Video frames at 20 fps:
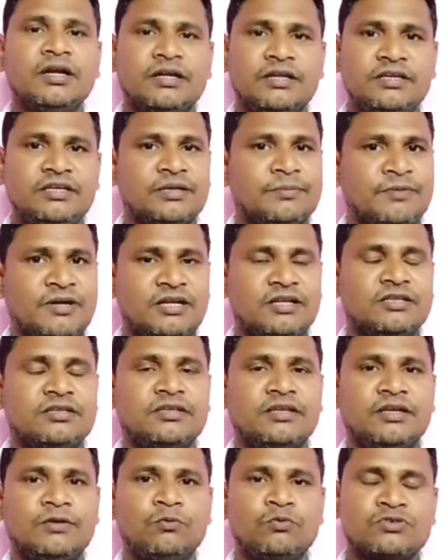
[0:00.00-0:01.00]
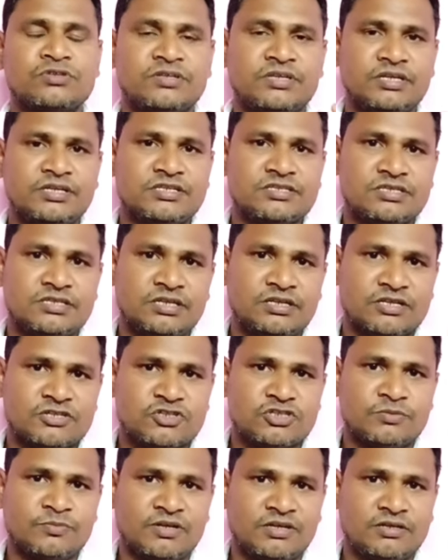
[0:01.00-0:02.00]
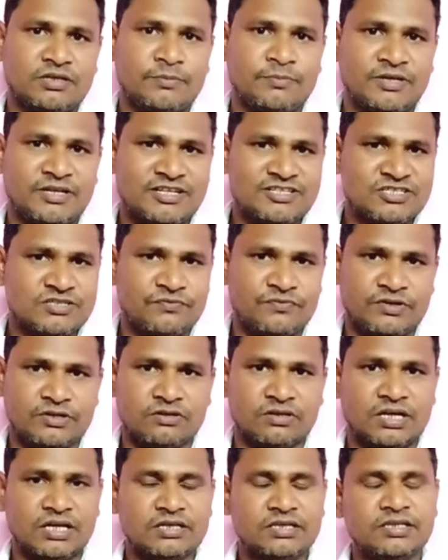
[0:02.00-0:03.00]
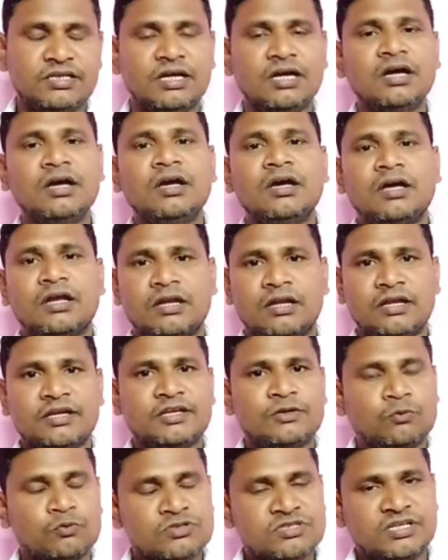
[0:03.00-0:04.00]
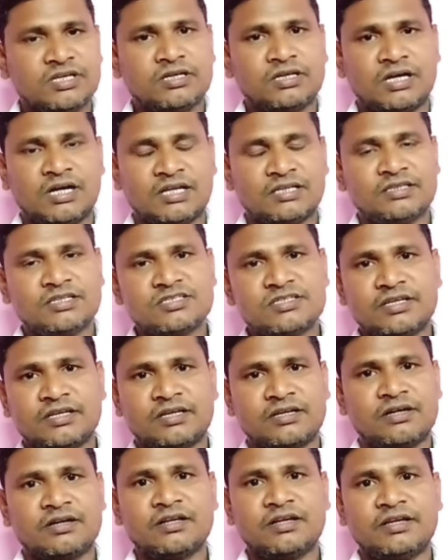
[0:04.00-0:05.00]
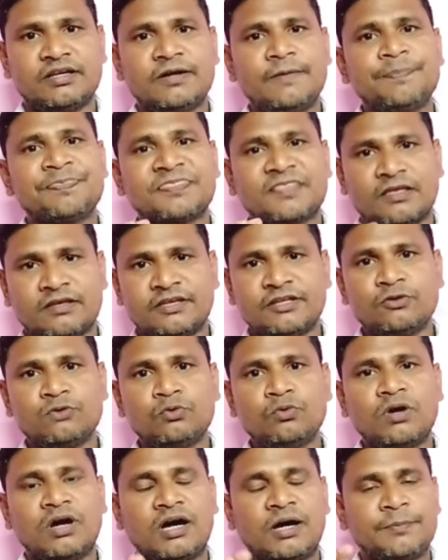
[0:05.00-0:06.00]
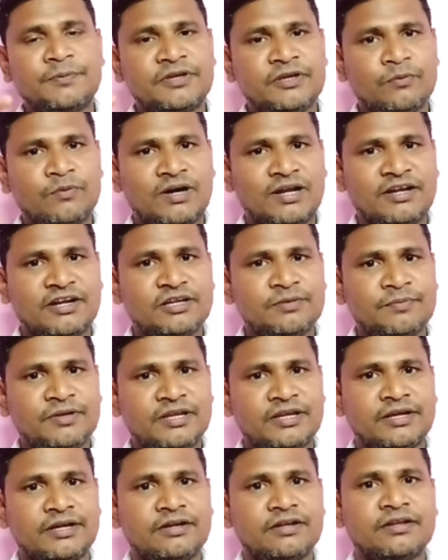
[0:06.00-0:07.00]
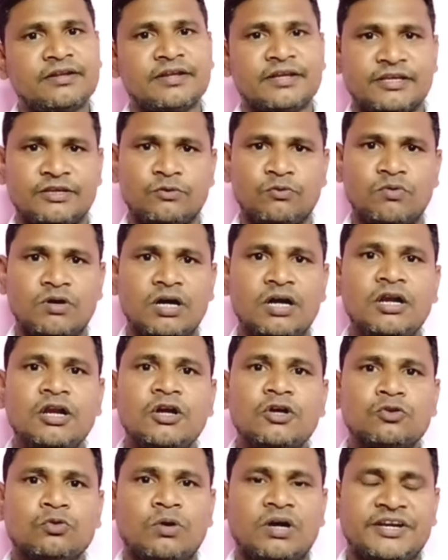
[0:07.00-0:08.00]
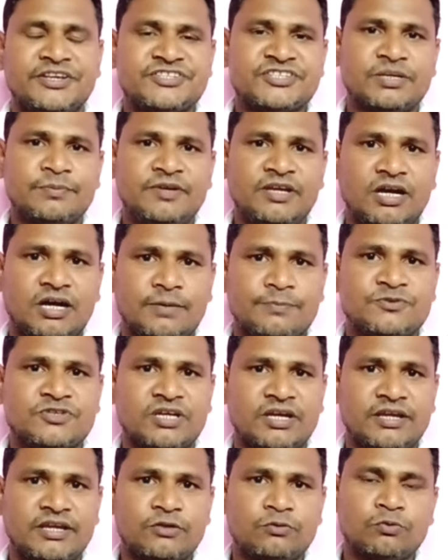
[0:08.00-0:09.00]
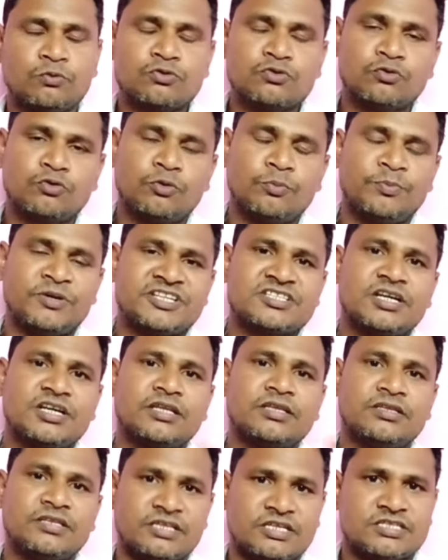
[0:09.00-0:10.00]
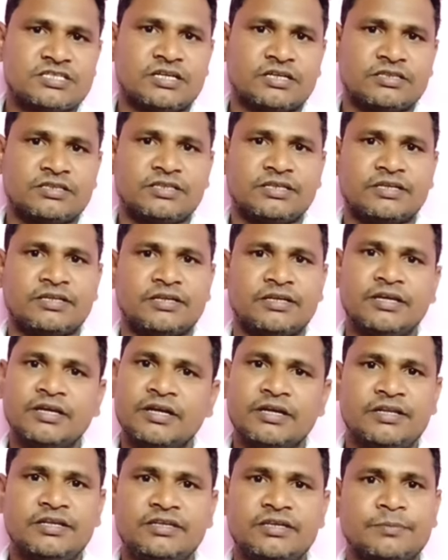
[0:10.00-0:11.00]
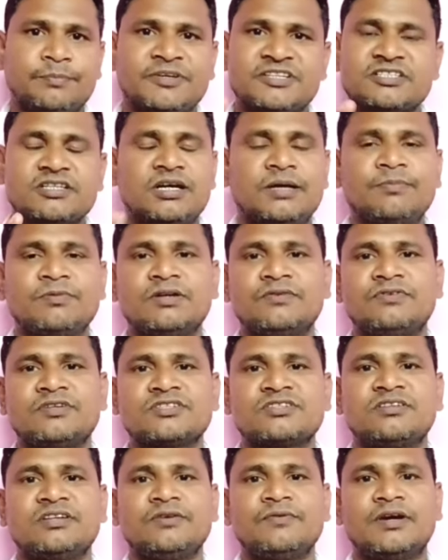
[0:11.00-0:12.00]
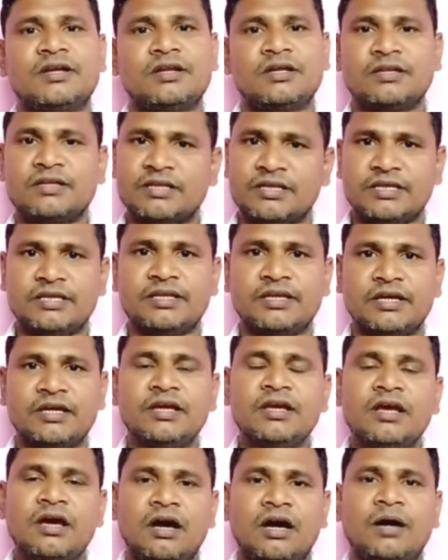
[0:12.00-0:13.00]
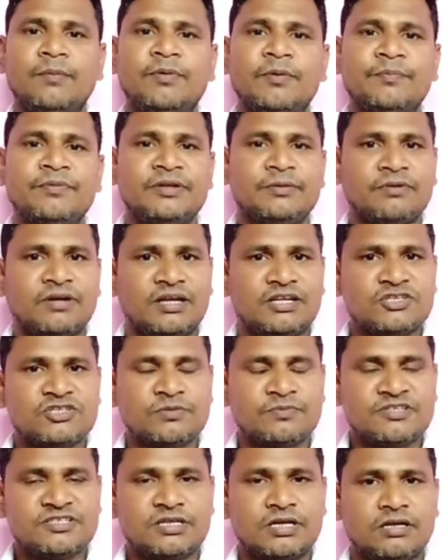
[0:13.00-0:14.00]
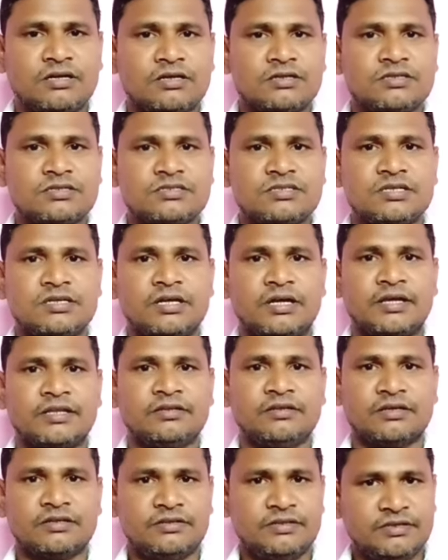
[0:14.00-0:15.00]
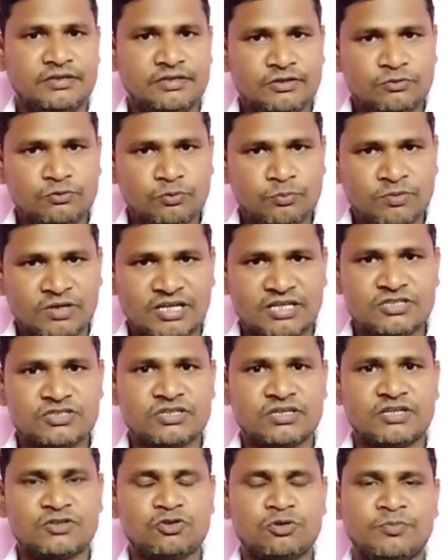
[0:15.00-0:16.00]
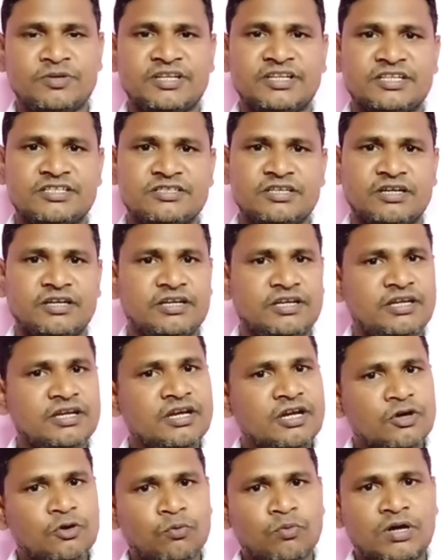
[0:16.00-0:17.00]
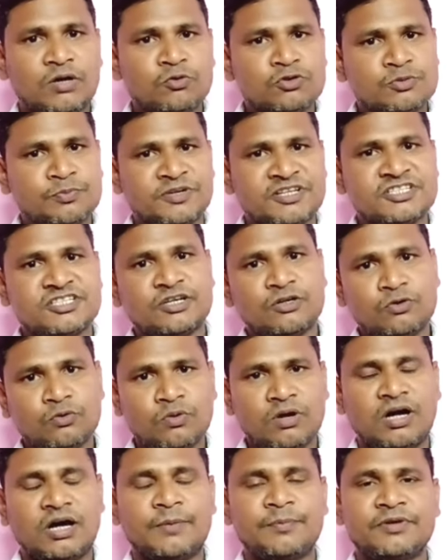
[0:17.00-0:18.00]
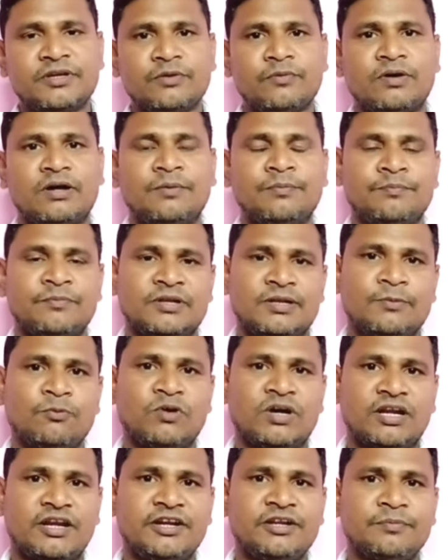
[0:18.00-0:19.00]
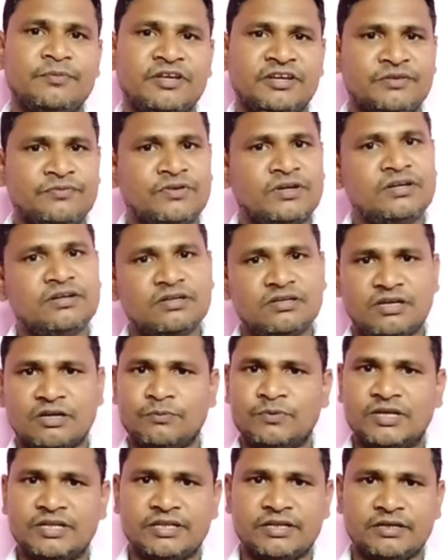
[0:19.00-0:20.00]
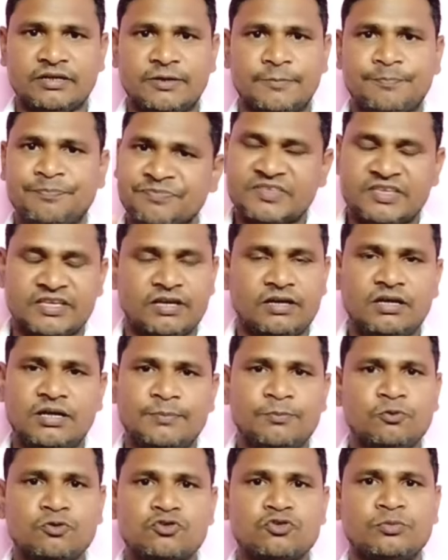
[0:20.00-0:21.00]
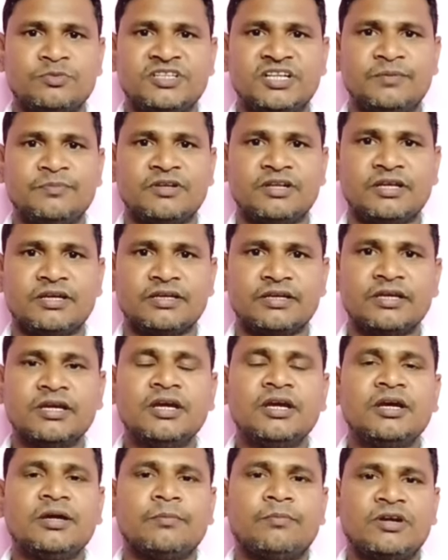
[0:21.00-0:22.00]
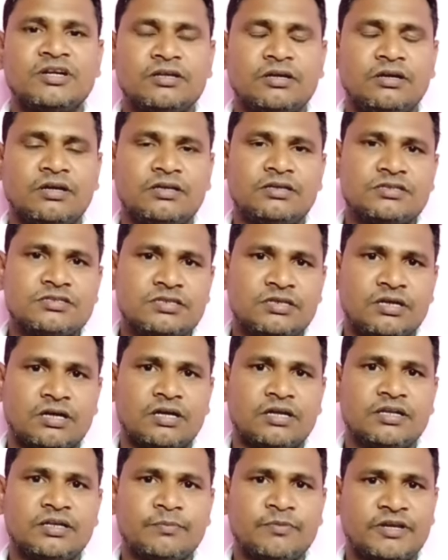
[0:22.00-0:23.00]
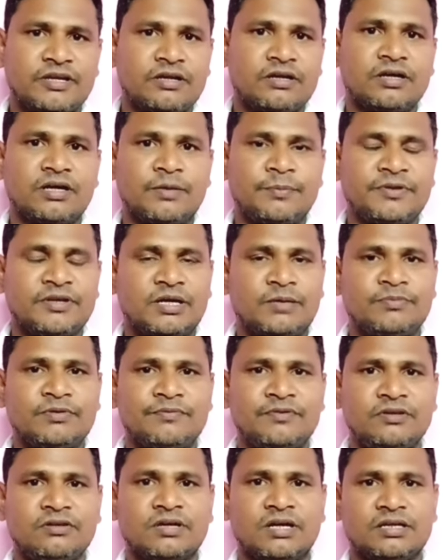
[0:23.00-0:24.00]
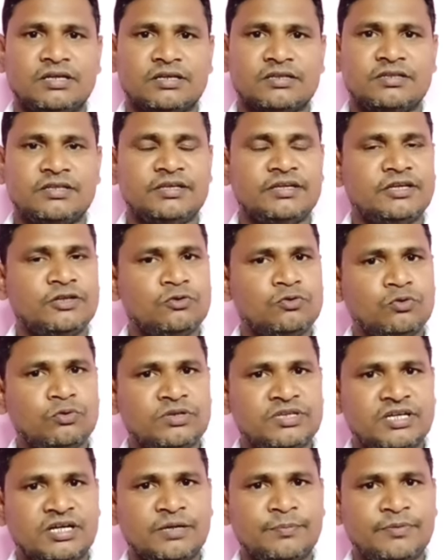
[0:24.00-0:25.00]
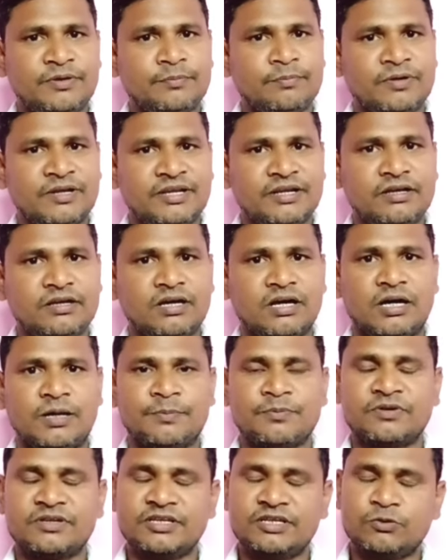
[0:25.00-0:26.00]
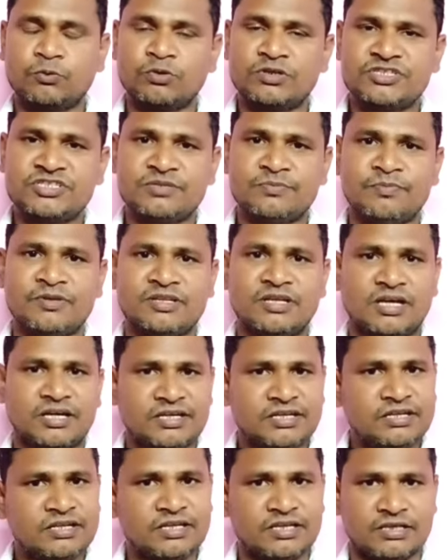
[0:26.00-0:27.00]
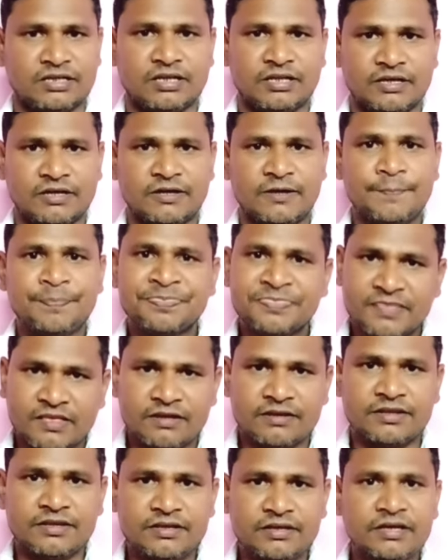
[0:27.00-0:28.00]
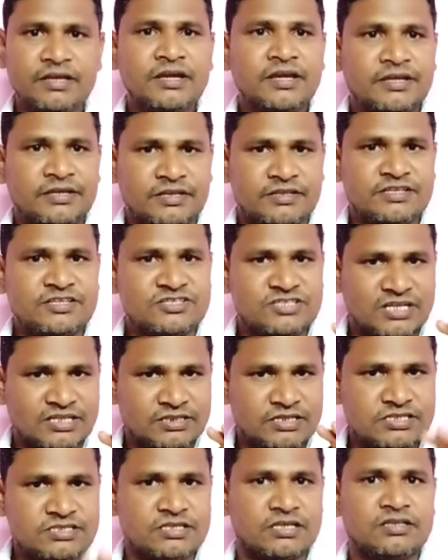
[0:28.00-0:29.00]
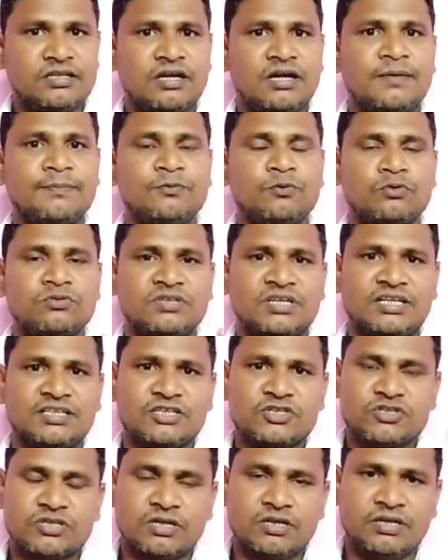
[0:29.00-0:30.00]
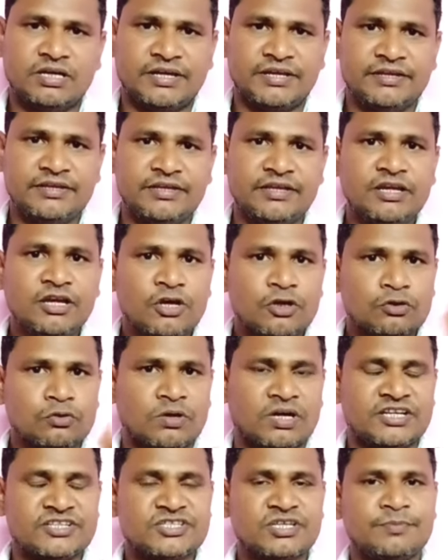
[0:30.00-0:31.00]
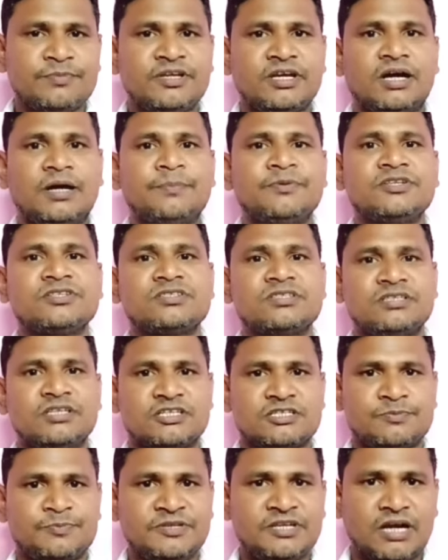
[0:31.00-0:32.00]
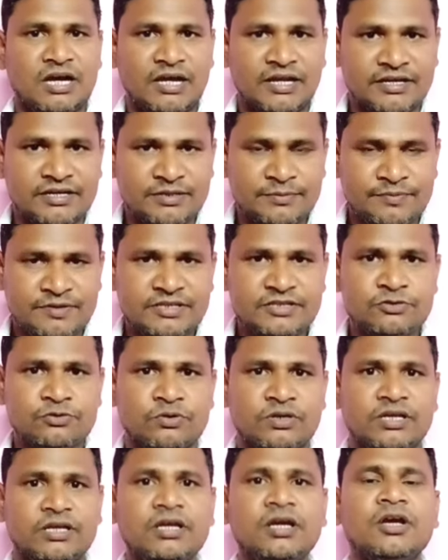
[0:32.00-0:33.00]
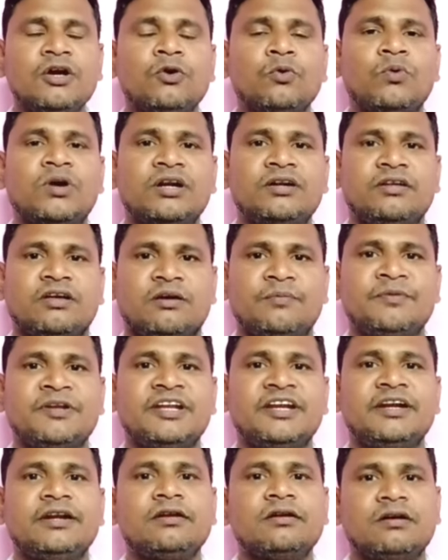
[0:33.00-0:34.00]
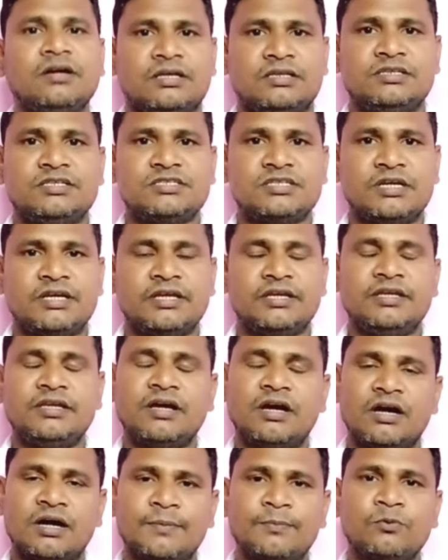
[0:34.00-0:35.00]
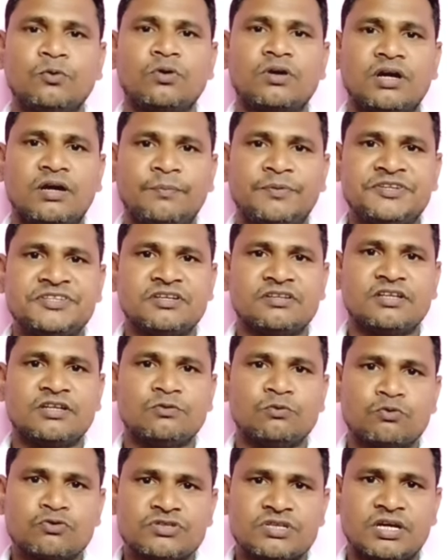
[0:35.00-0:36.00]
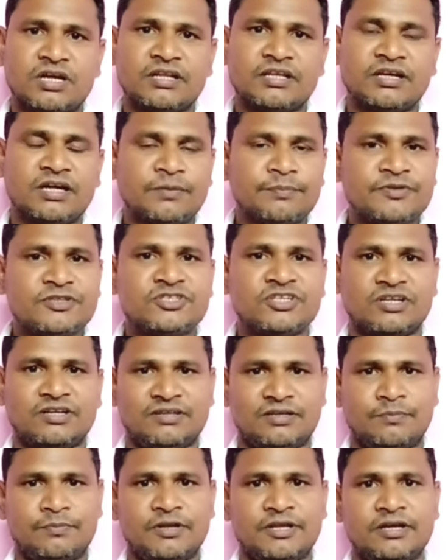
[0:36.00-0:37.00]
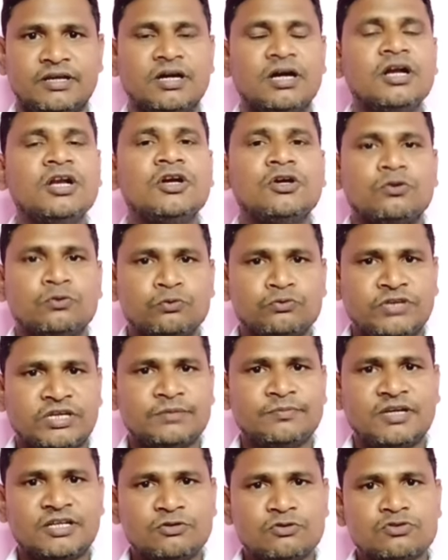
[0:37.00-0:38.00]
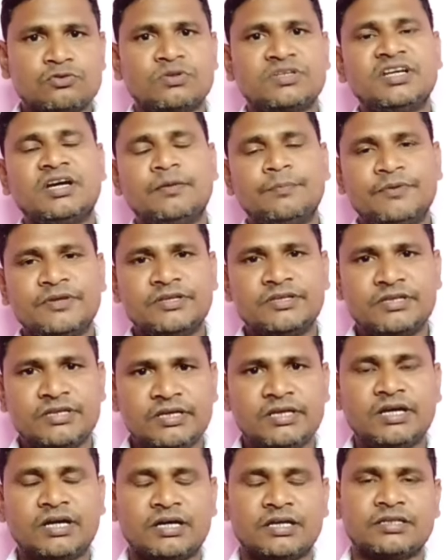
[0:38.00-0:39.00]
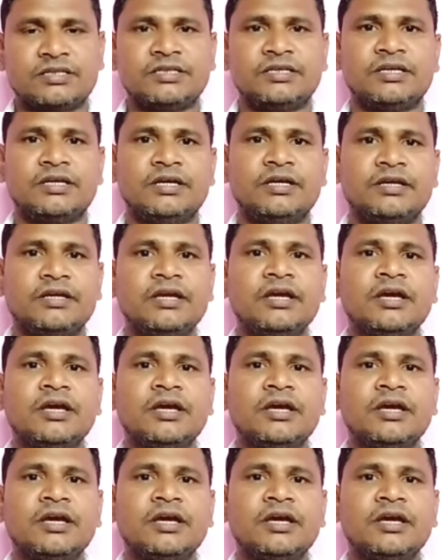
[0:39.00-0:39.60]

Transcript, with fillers: ठीक है मान लेते हैं उसने किसी कस्टमर का बैलेंस विड्रा किया लेकिन उसके खाते से कट गया किंतु आपके वॉलेट में ऐड नहीं हुआ तो ऐसे में आप चाहें तो उसको पैसा दे सकते हैं ठीक है पैसा आपका फंसने वाला नहीं है आप अपने ब्रांच में जाकर के शिकायत कर देंगे तो ब्रांच का जो मैनेजर है वह उस पैसे को आपके मतलब वॉलेट में रिफंड करवा देगा यहाँ आपको सुविधा मिलेगी बट अगर किसी अन्य बैंक का आप यहाँ पे विड्रा करते हैं तो यहाँ पे बैंक आपकी कोई जिम्मेदारी नहीं लेगा ठीक है यदि ज्यादा से ज्यादा आप लोग ट्रांजेक्शन करेंगे तो ऐसे में आपकी सी एस भी जो है वह टर्मिनेट कर दी जाएगी आपको काफी काफी ज्यादा नुकसान यहाँ पे झेलना पड़ेगा दूसरी बात दोस्तों यहाँ पे ये आती है